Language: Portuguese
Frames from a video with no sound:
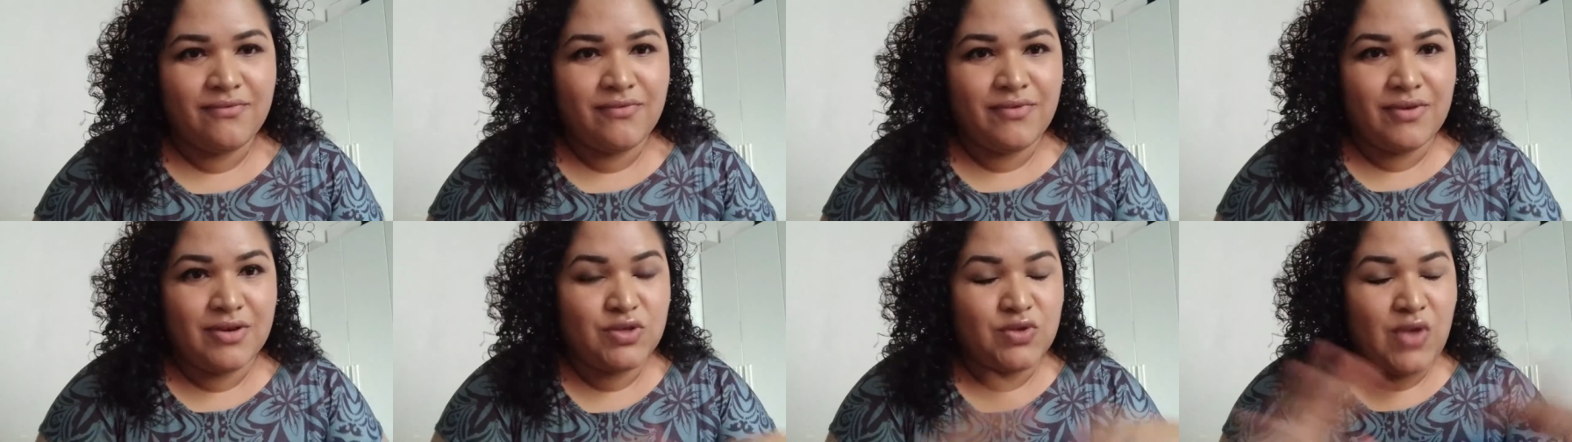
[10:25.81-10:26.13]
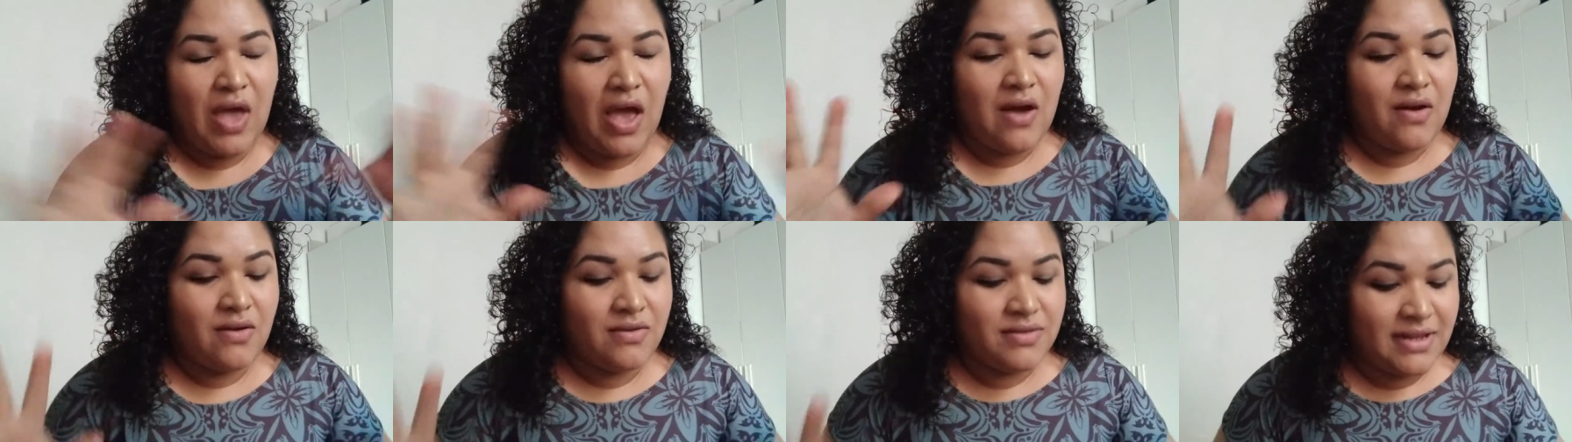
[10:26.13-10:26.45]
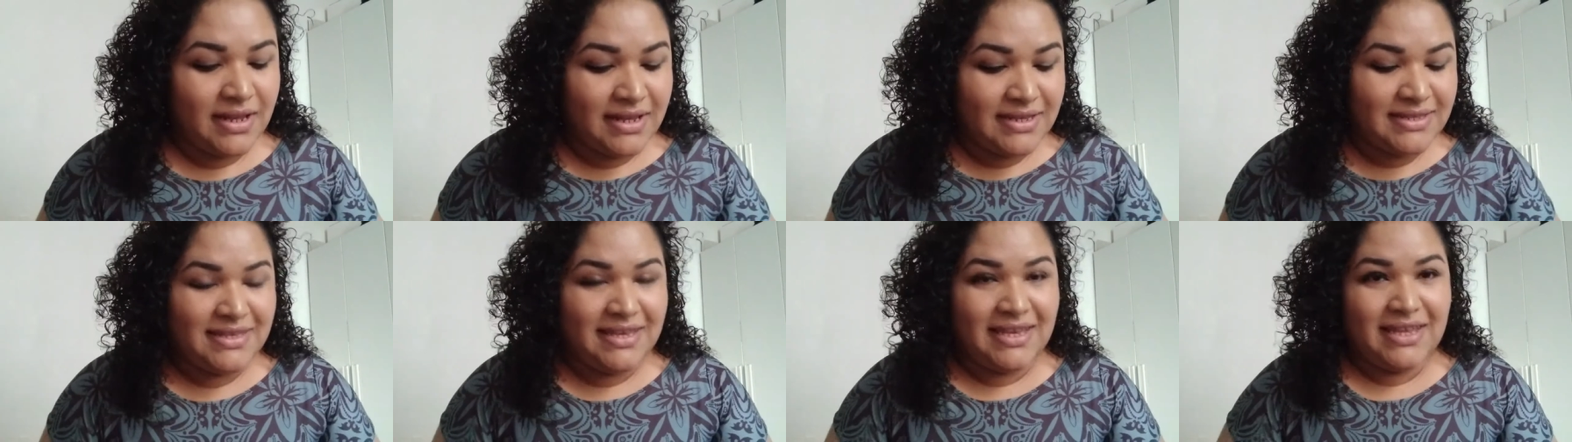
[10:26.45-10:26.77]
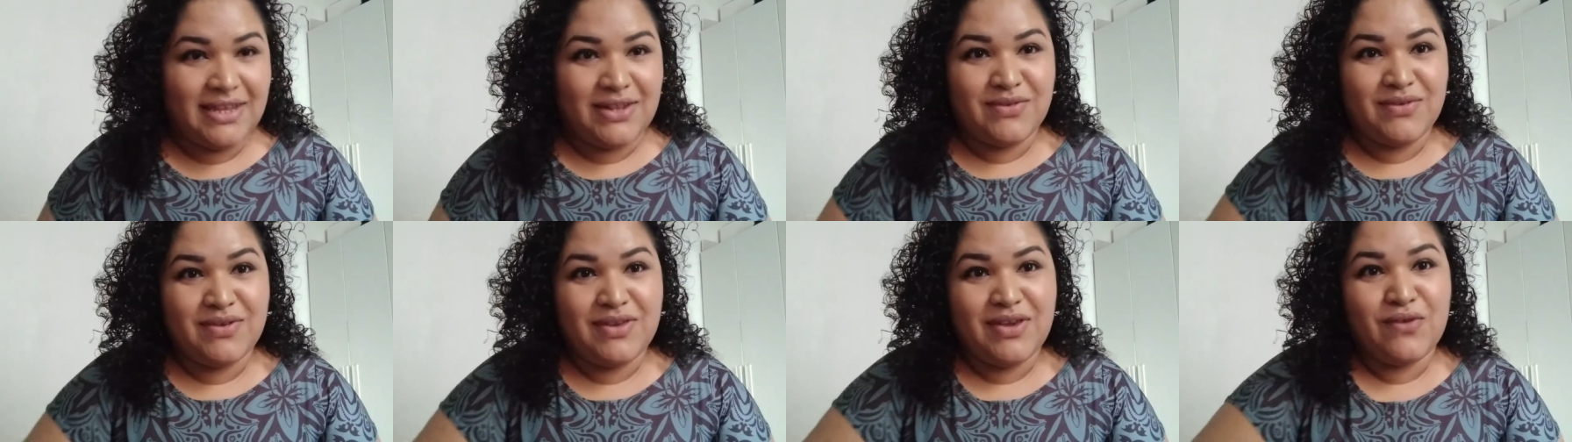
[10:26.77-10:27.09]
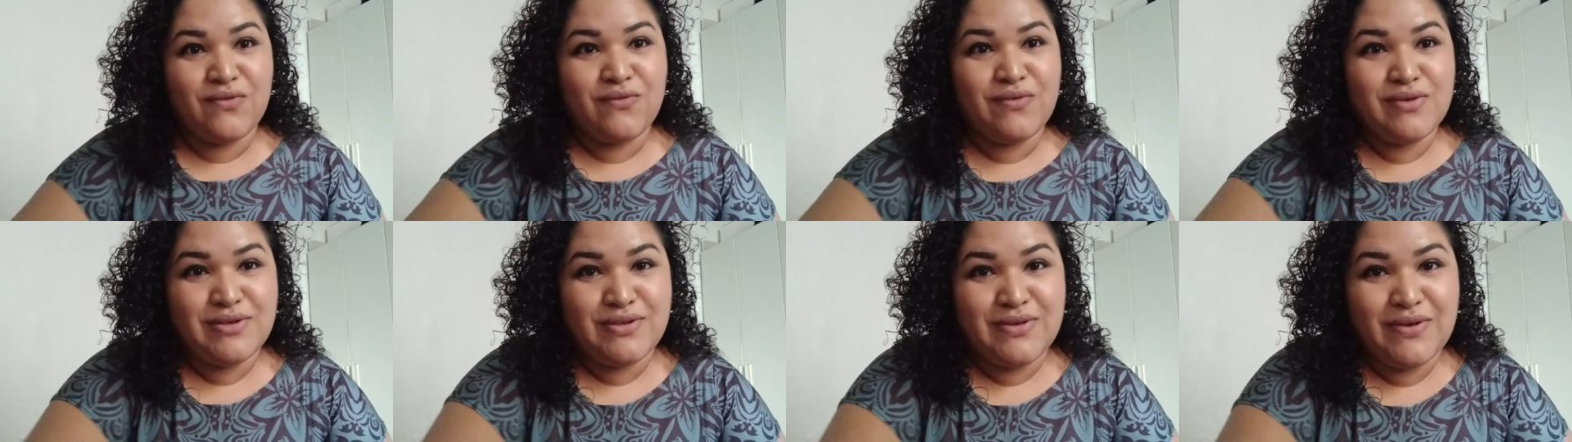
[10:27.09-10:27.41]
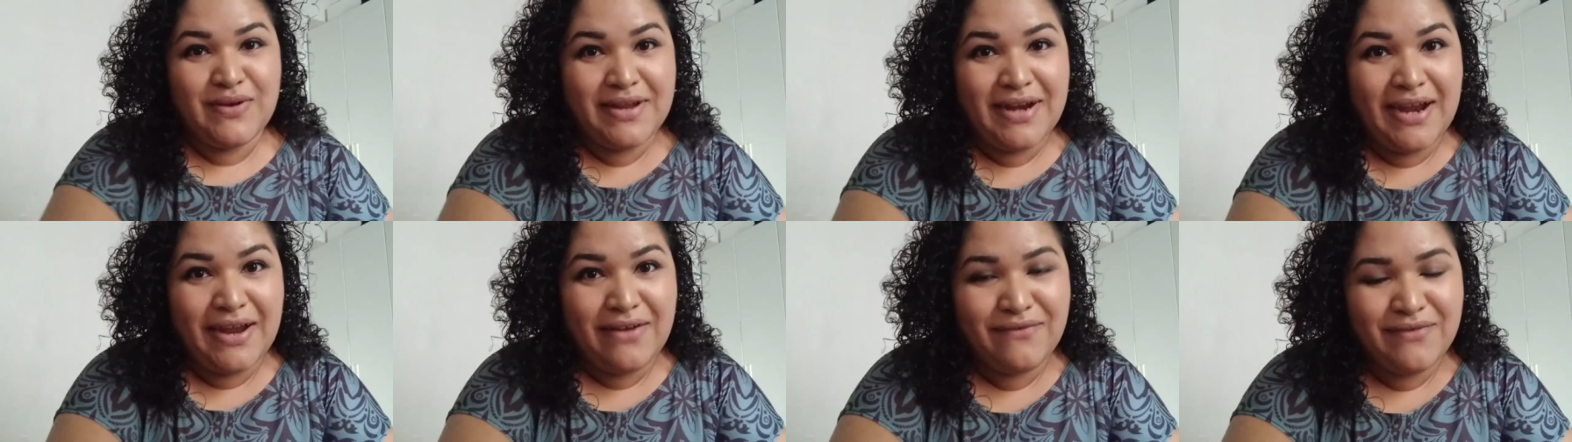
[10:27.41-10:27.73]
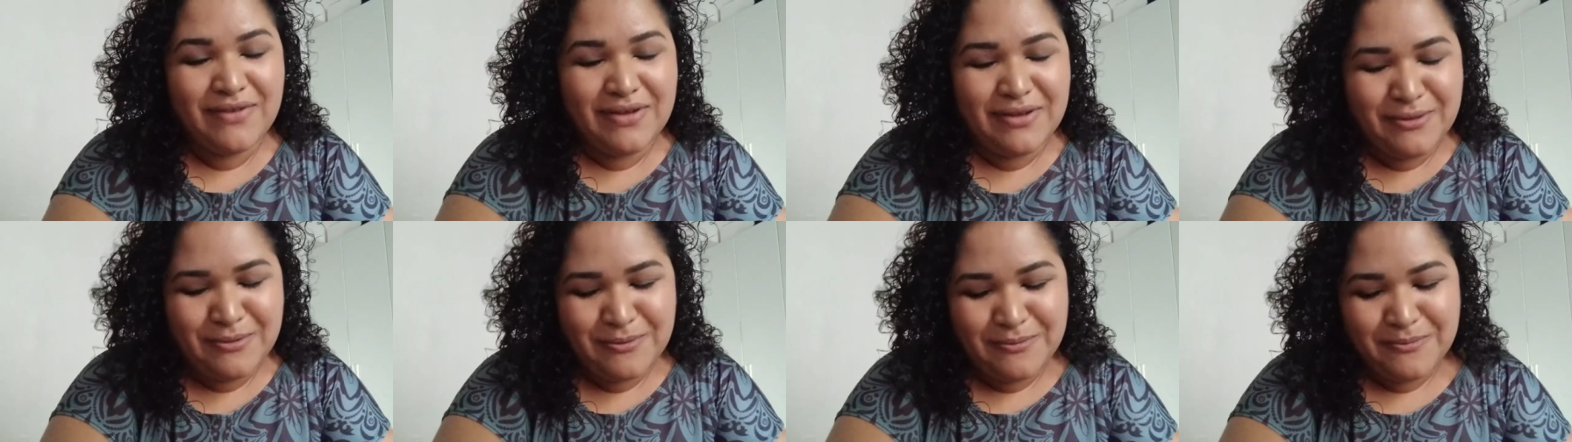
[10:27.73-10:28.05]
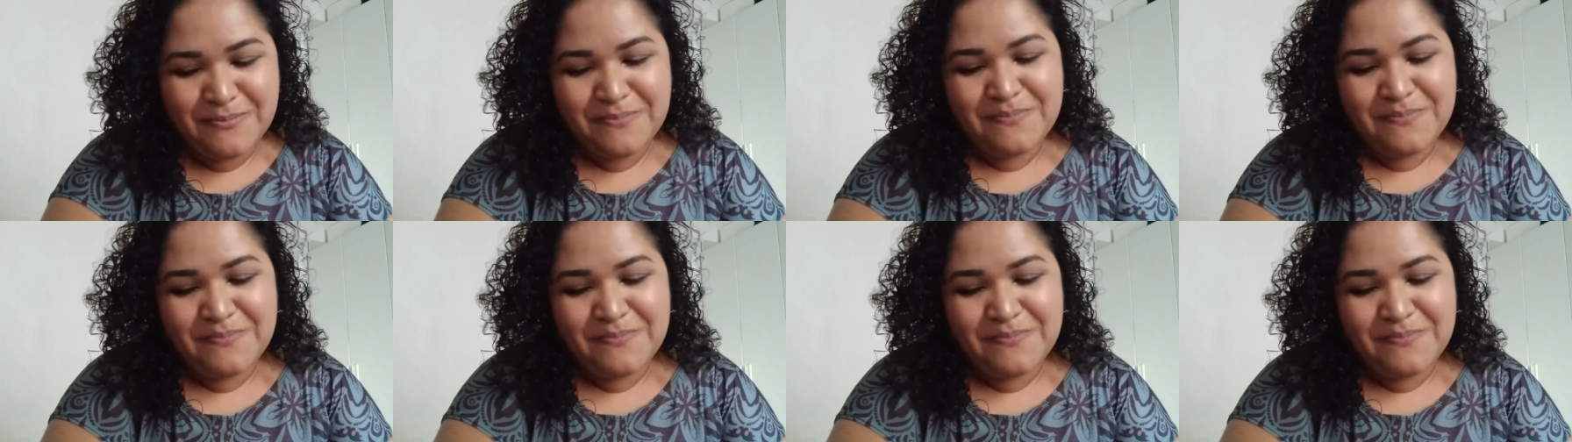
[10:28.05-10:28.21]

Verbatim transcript: Foi só acontecendo e eu fui só gravando.